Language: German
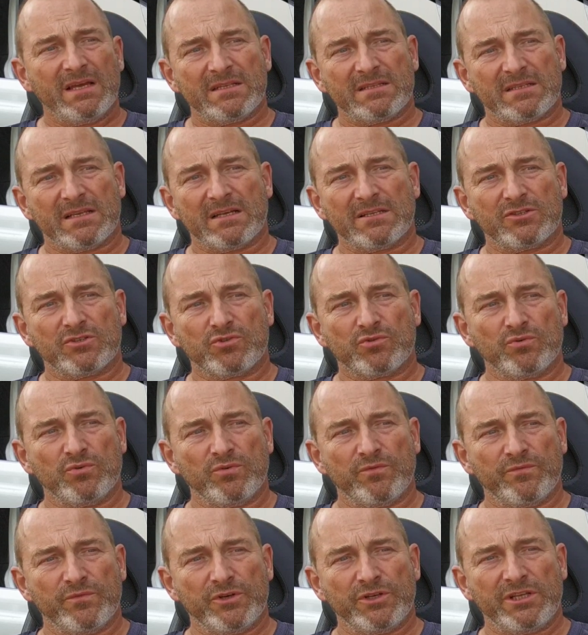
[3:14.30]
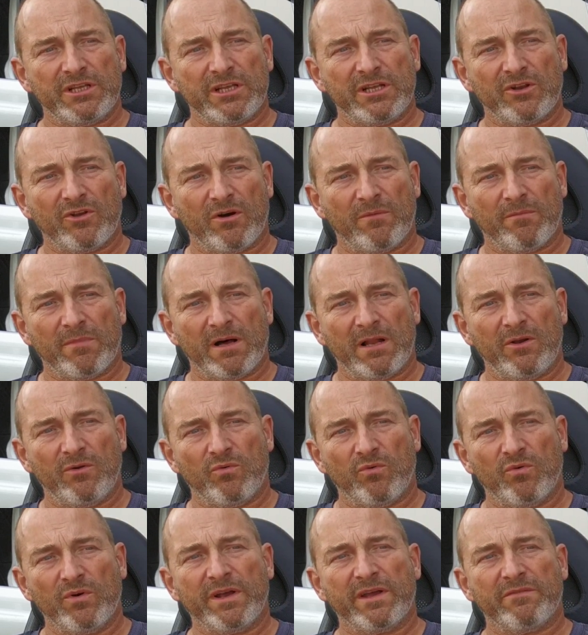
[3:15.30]
Dazu würde ich nochmal
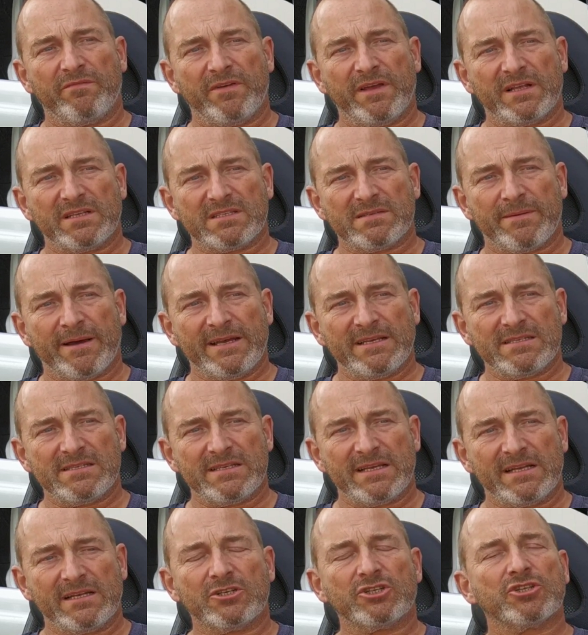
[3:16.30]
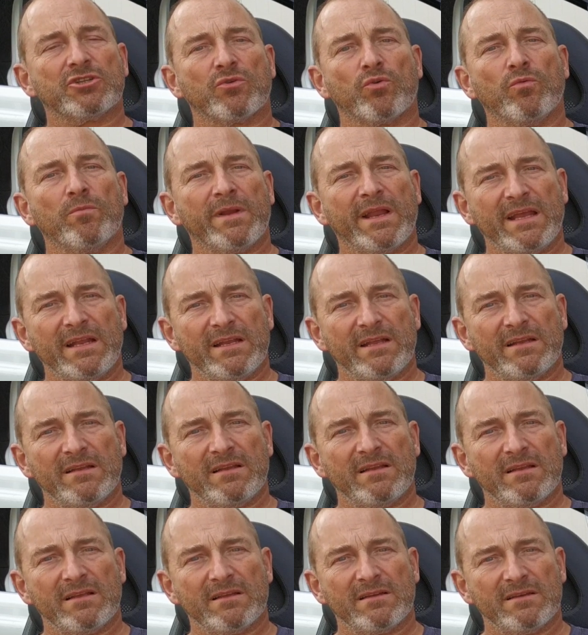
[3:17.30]
ungefähr 2 Cent Strom
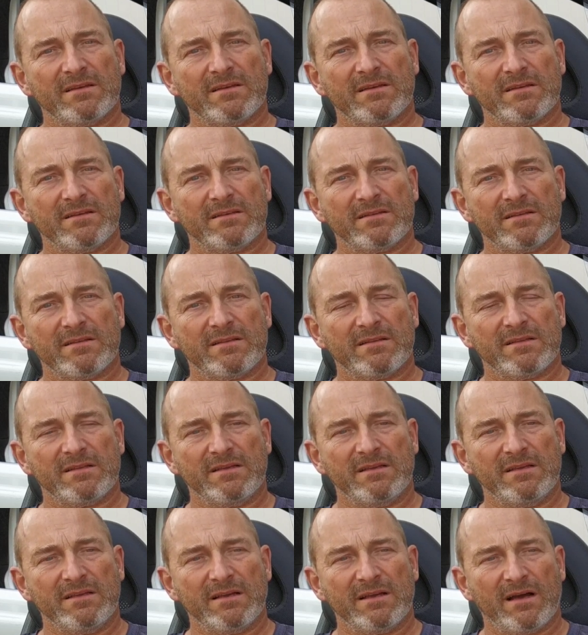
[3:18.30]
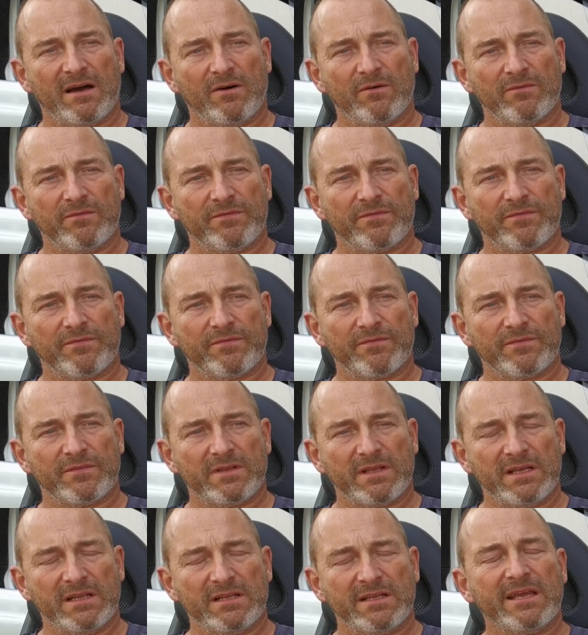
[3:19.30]
rechnen, äh, die auf
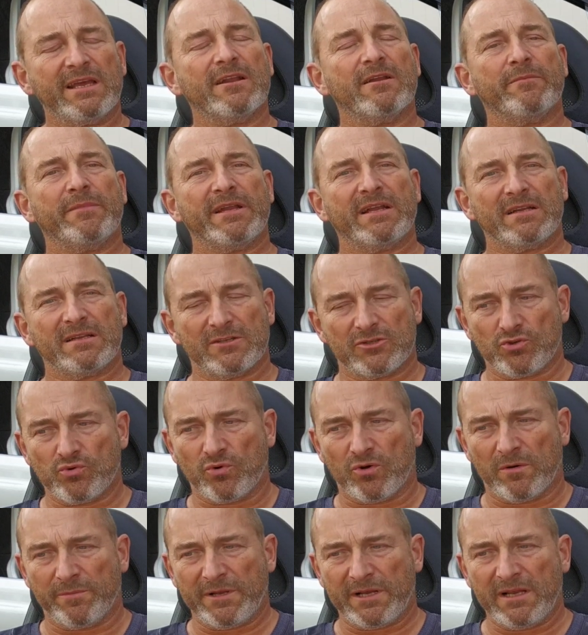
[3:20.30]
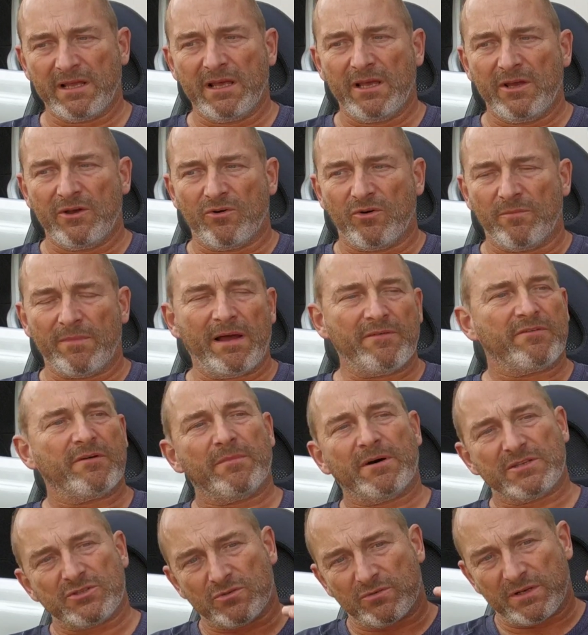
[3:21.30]
den Kilometer dazukommen, um einfach
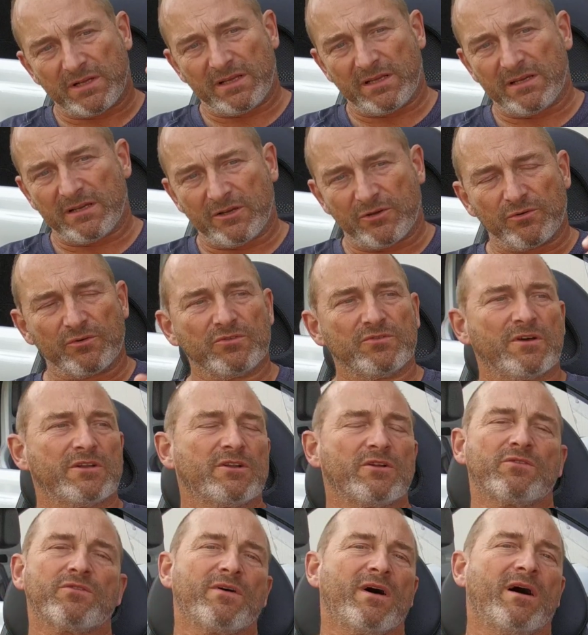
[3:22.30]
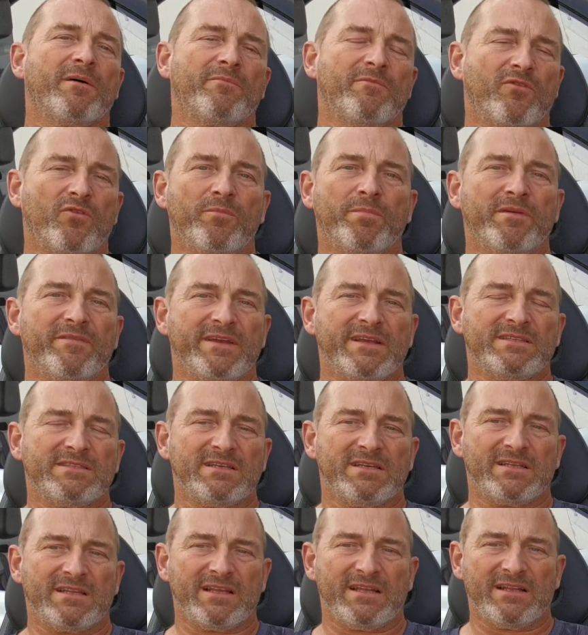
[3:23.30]
mal so eine Größenordnung zu haben, wo bewegt
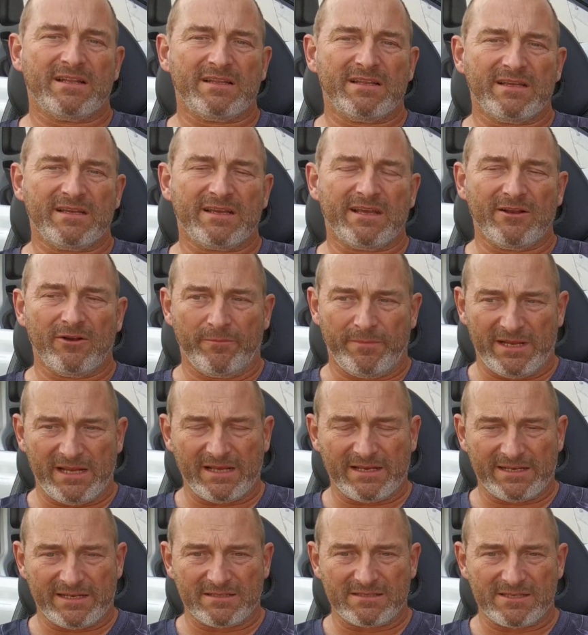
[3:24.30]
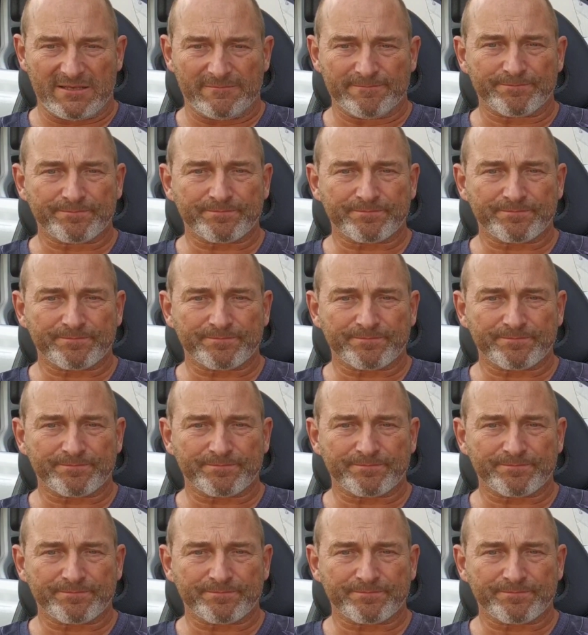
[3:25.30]
sich denn die Kilometergrenze.